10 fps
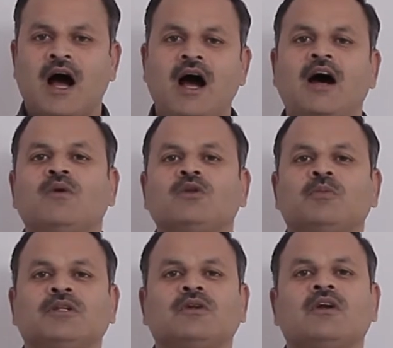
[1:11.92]

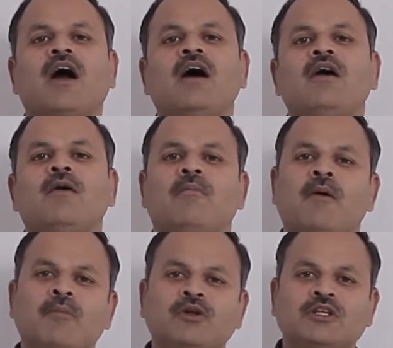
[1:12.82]
ఆహారోత్పత్తులుగా
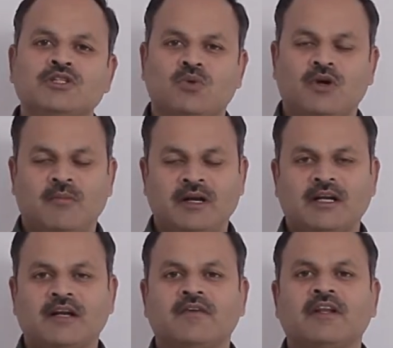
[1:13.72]
పంపొందించుకోవడం
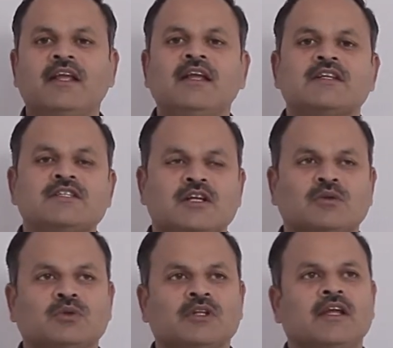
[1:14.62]
అనేటటువంటిది
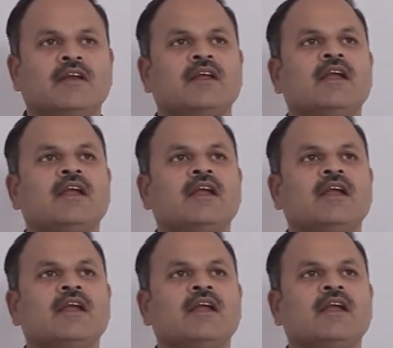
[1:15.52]
జరుగుతుంది